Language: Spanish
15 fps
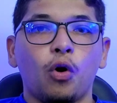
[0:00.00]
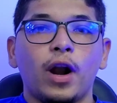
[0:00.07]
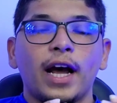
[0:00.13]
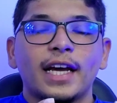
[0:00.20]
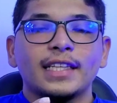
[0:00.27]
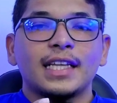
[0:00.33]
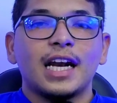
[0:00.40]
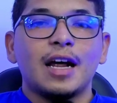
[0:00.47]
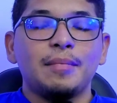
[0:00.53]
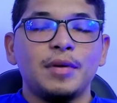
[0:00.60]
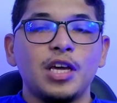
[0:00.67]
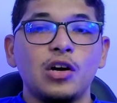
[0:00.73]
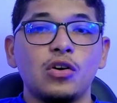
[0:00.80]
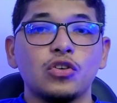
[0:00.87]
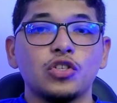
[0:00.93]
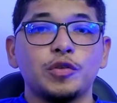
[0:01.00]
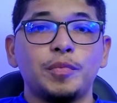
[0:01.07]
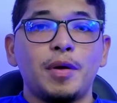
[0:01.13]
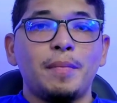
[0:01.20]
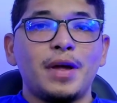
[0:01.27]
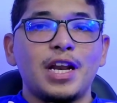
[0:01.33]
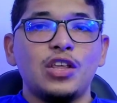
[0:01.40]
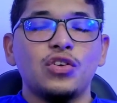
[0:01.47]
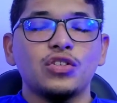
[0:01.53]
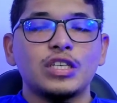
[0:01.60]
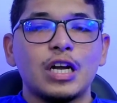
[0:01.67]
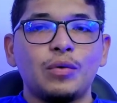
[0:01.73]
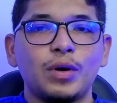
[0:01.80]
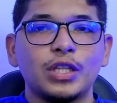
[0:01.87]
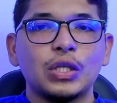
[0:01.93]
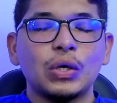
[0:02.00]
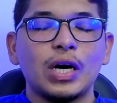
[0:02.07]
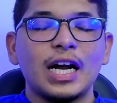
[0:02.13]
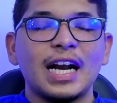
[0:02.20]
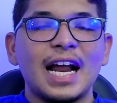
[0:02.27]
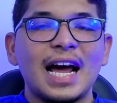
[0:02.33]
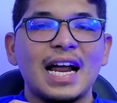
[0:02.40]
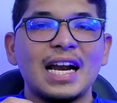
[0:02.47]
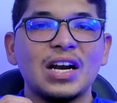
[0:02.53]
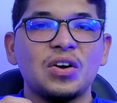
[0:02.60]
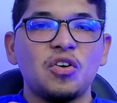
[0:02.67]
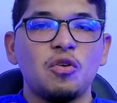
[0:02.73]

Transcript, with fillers: Hola, ¿qué tal amigos? Bienvenidos a nuestro canal